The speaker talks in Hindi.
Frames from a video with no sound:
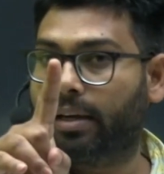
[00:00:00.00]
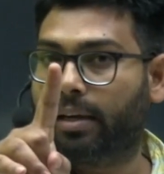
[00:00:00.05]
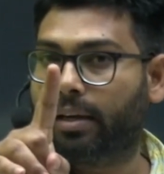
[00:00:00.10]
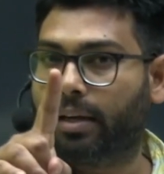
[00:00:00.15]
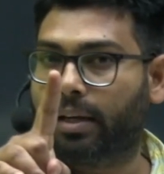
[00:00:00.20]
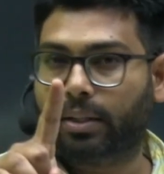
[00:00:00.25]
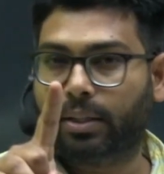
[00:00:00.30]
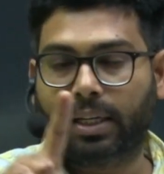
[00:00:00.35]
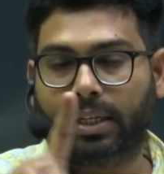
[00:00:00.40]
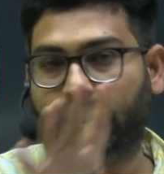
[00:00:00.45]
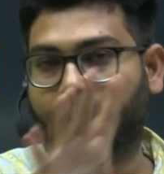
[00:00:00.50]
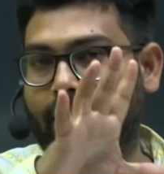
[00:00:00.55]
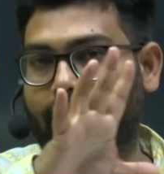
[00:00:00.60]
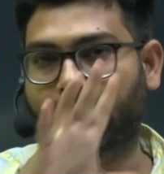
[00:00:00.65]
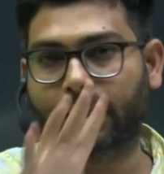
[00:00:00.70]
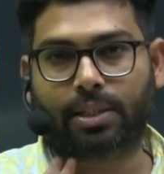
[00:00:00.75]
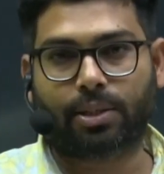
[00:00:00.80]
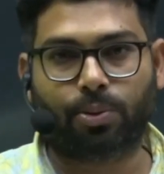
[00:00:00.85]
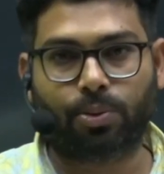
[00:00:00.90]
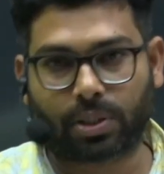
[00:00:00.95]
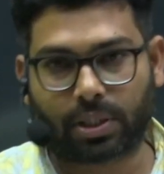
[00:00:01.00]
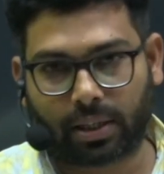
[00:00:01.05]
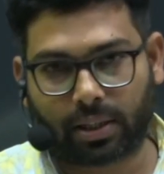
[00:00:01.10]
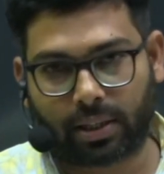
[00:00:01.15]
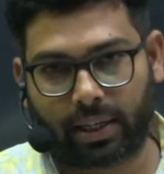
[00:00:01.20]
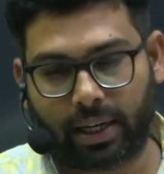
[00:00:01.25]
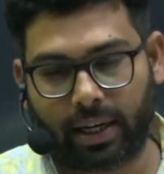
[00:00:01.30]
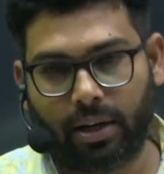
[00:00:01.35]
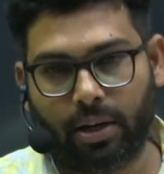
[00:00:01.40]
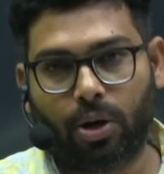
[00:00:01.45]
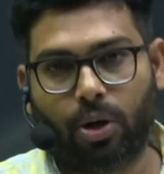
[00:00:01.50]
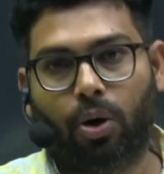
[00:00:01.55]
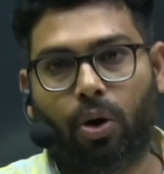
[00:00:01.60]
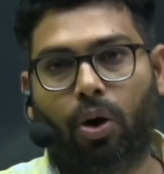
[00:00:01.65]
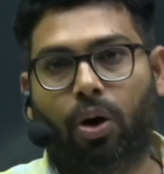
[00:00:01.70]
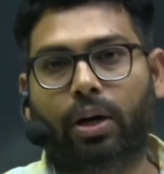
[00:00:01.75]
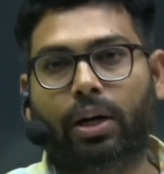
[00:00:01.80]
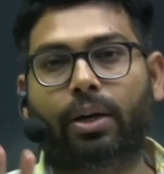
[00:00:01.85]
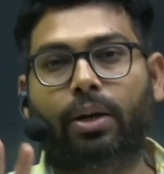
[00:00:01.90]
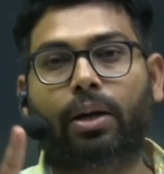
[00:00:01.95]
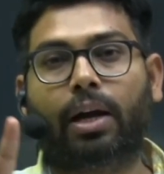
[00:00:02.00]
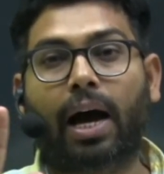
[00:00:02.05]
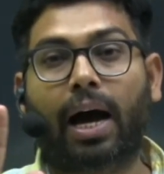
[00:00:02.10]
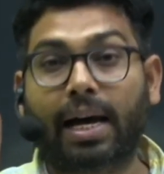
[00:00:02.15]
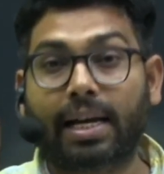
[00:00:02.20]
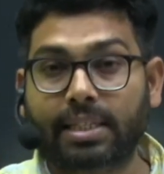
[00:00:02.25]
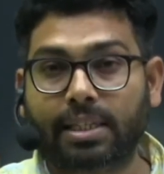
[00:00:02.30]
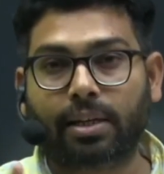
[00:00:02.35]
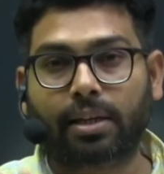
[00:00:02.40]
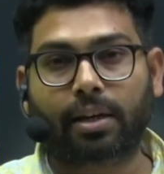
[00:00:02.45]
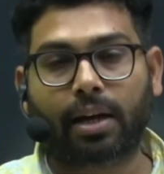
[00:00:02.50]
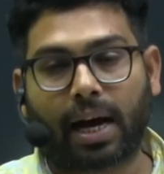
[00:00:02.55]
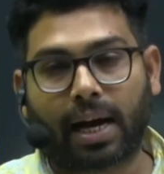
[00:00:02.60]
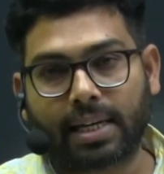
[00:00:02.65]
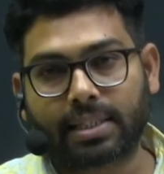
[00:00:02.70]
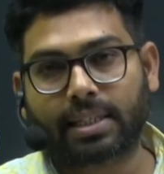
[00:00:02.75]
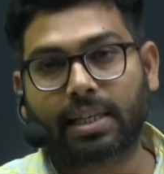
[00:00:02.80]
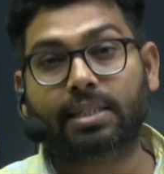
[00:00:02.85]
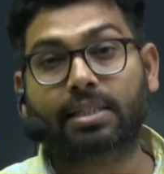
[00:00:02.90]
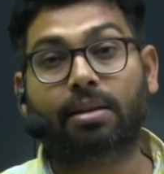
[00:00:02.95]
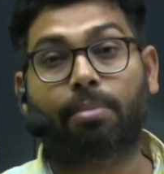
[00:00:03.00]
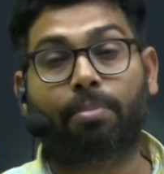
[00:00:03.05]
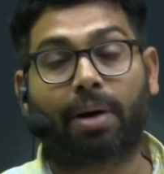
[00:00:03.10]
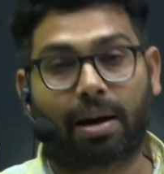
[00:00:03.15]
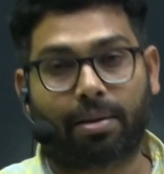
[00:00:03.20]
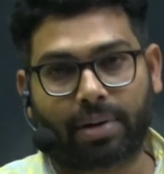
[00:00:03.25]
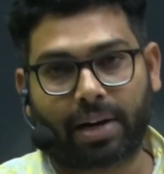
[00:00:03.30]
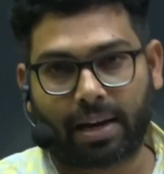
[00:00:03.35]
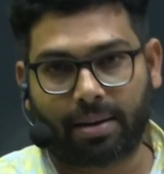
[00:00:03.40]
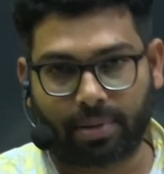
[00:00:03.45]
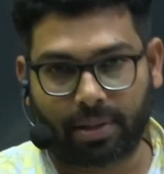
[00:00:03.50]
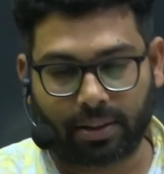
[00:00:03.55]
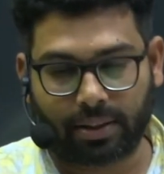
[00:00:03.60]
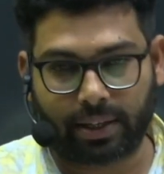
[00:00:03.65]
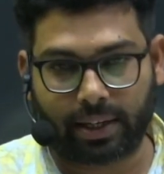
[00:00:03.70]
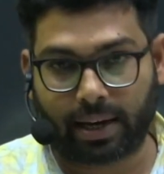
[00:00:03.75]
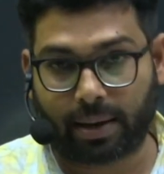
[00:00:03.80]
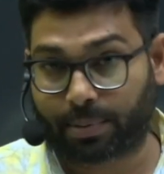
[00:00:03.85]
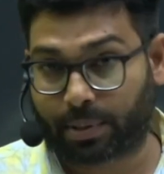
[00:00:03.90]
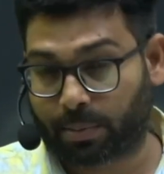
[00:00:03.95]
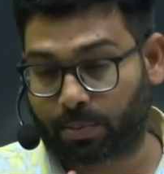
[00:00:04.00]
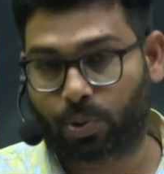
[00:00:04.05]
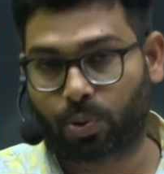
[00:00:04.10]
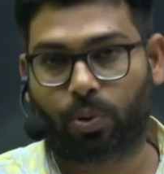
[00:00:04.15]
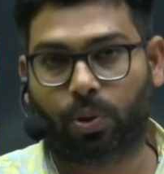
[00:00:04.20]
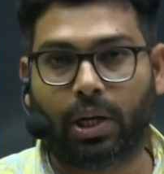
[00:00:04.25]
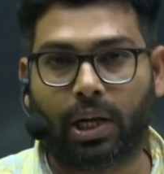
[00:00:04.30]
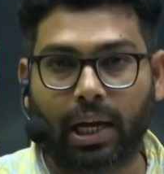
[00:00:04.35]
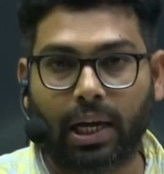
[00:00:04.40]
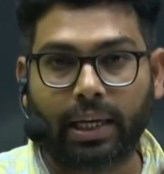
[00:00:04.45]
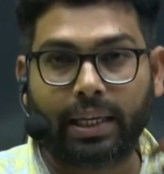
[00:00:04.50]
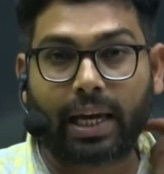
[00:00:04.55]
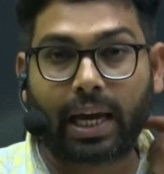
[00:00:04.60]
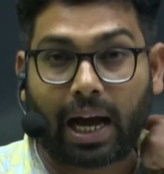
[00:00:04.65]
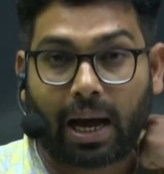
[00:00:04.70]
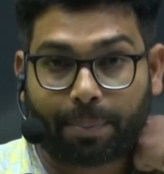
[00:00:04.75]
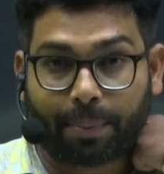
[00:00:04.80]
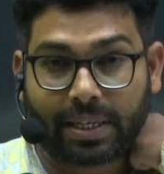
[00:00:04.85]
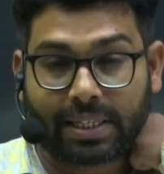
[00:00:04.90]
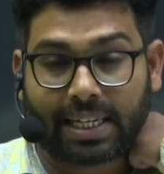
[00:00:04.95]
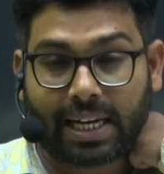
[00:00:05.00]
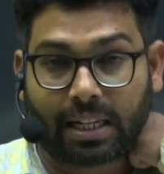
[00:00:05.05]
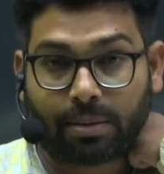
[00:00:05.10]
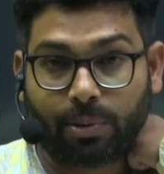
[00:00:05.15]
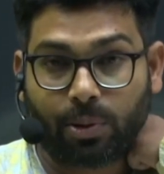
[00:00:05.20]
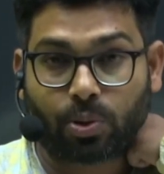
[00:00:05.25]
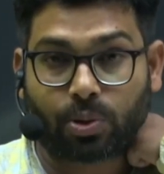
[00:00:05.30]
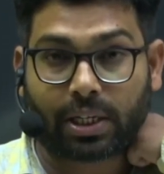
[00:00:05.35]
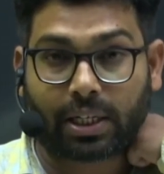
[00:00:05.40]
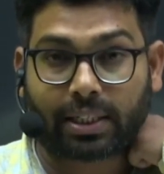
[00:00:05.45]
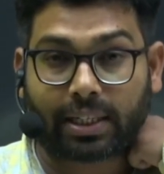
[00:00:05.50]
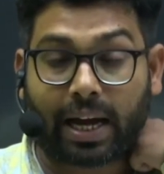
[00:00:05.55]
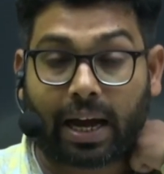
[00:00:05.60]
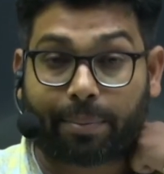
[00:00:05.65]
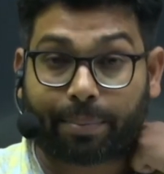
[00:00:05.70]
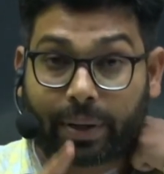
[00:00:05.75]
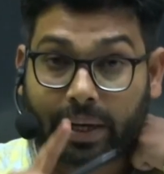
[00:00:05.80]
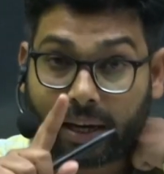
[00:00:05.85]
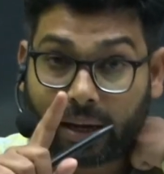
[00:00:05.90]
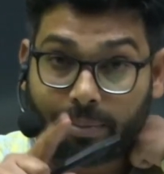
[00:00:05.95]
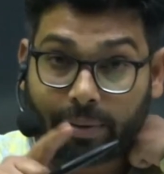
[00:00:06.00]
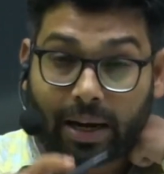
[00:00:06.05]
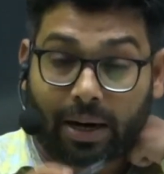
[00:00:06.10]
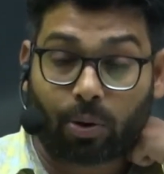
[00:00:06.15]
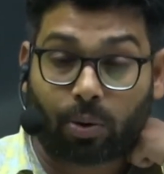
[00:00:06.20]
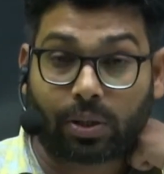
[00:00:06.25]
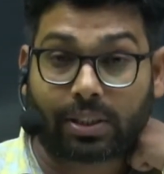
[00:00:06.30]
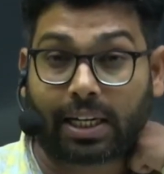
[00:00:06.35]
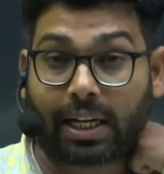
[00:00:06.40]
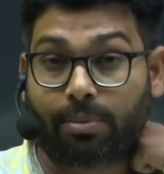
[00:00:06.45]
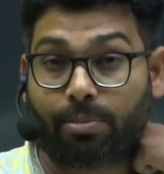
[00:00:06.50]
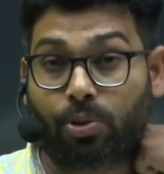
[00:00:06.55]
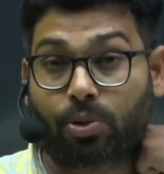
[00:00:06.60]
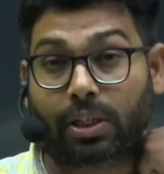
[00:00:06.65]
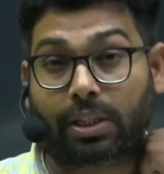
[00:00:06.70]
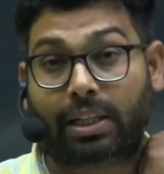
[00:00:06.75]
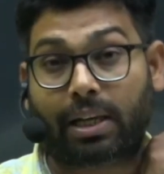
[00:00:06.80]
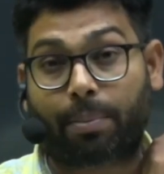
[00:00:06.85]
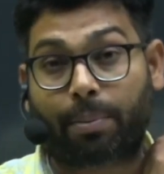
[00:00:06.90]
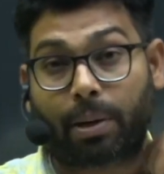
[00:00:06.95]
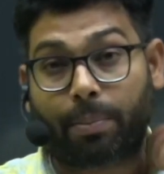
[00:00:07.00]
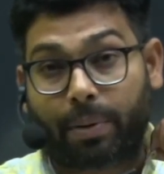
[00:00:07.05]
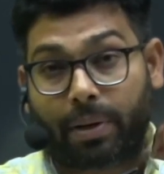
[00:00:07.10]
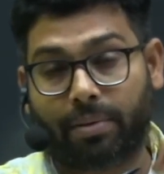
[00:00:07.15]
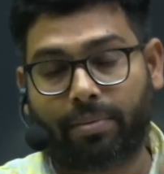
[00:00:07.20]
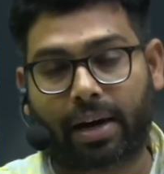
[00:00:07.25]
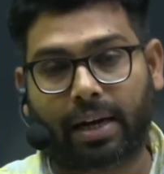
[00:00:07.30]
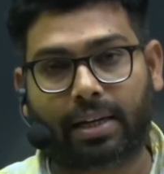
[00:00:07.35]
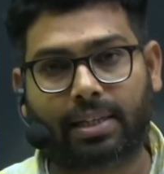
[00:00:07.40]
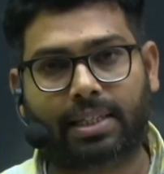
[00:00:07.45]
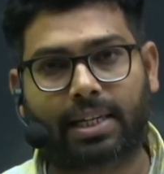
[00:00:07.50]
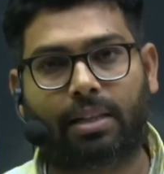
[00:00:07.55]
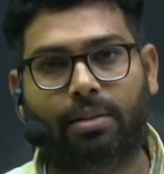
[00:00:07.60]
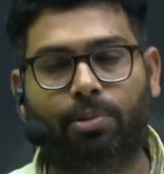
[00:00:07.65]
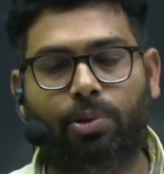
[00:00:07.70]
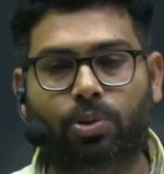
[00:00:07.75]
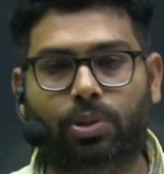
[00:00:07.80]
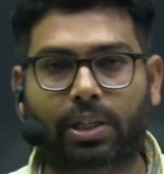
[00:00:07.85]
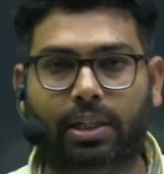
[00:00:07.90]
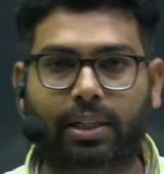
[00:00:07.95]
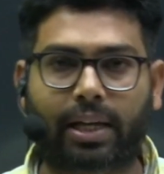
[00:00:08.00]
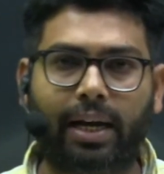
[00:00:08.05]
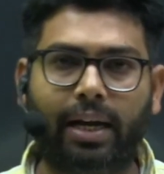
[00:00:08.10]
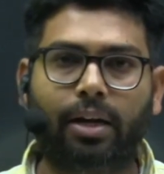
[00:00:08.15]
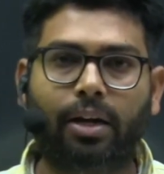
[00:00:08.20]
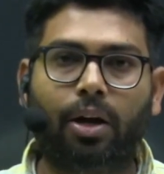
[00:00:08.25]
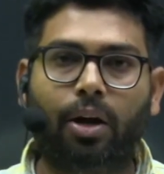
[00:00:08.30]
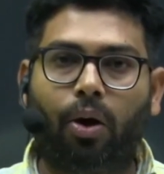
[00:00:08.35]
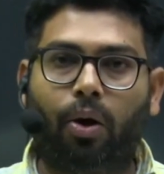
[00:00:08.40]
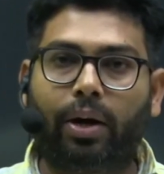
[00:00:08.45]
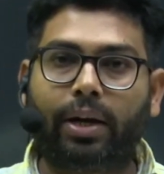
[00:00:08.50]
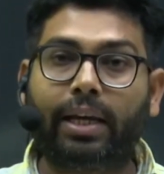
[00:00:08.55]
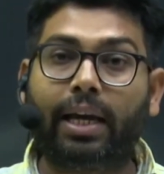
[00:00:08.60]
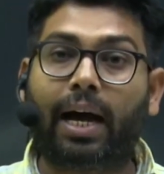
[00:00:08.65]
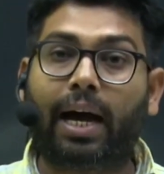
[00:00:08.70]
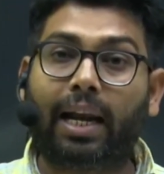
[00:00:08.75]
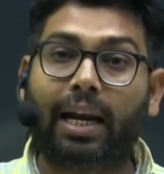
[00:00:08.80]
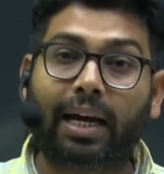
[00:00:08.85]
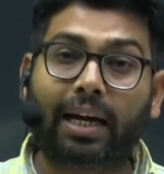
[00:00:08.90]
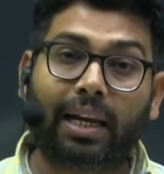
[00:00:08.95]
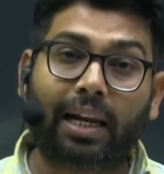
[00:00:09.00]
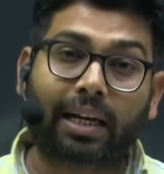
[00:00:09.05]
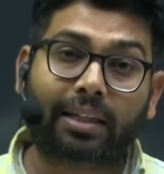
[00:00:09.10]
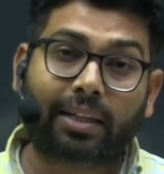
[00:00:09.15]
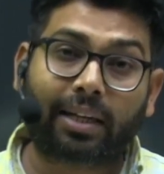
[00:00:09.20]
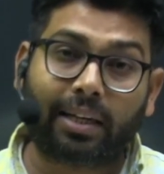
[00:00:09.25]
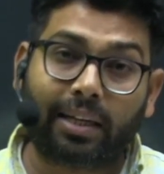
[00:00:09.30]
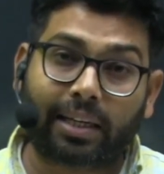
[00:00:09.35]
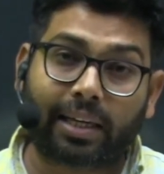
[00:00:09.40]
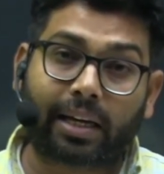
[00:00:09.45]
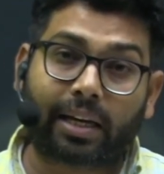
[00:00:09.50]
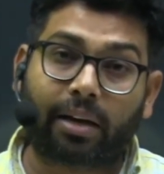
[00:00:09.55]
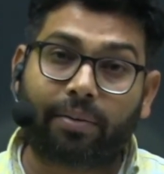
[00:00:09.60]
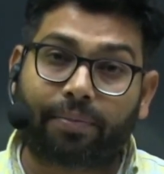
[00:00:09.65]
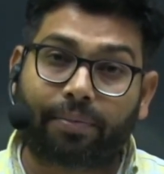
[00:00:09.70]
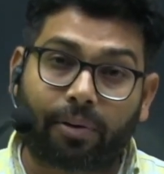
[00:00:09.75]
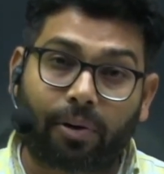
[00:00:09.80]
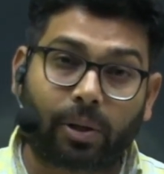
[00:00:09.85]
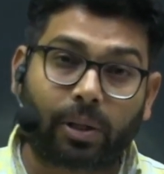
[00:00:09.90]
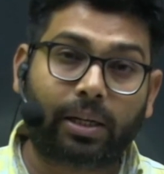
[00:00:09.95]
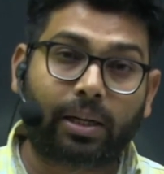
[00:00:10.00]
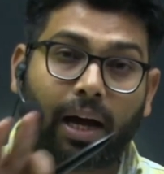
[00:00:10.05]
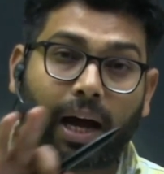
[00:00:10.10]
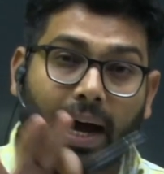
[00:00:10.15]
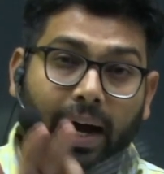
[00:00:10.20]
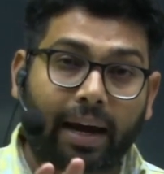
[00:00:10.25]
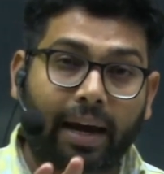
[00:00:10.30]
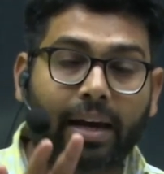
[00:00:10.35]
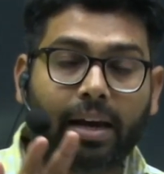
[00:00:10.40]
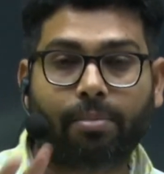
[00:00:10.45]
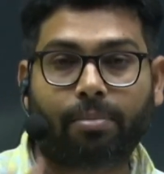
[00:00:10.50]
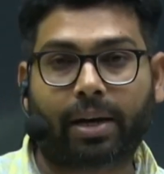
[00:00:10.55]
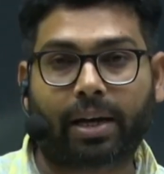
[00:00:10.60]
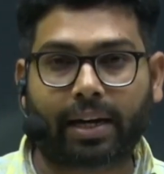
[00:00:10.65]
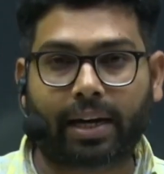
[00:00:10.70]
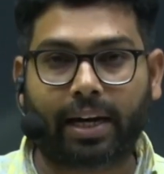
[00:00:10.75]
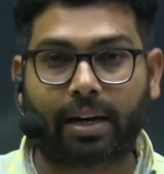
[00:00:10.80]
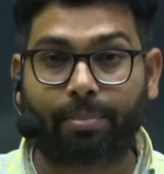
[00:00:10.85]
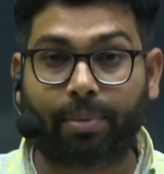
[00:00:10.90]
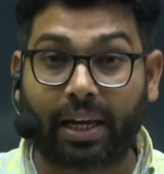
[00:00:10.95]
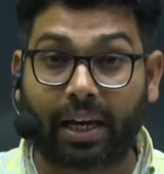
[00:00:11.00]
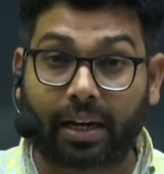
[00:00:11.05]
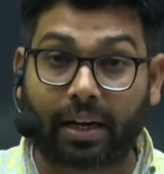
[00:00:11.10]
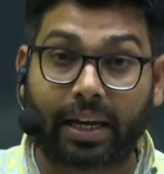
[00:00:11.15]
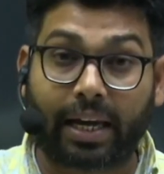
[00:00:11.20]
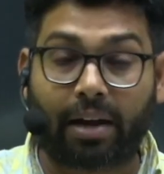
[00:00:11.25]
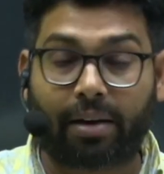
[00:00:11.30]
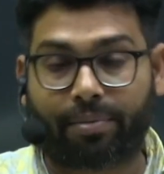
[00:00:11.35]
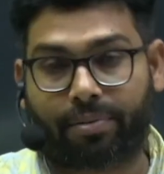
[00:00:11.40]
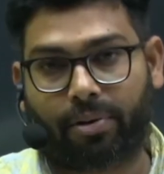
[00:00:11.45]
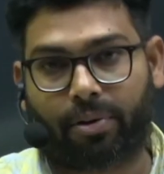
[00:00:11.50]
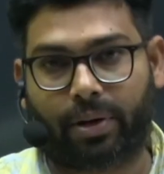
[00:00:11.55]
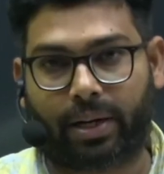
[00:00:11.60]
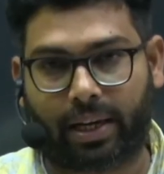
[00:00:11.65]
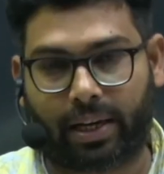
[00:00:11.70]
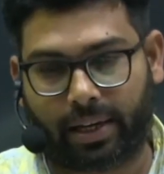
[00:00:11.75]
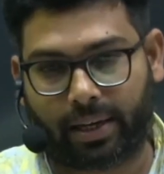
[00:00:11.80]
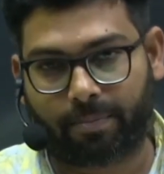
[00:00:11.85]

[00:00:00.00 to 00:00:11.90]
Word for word: कितने तरीके से हो सकते हैं और कहां से कहां से संभावनाएं बनती हैं आप समझो ये आपके साथ भी हो सकता है आपके घर वालों के साथ भी हो सकता है आपके परिवार के साथ भी हो सकता है और ये अलग अलग तरीके के फ्रॉड आ गए हैं मार्केट में एक नया फ्रॉड है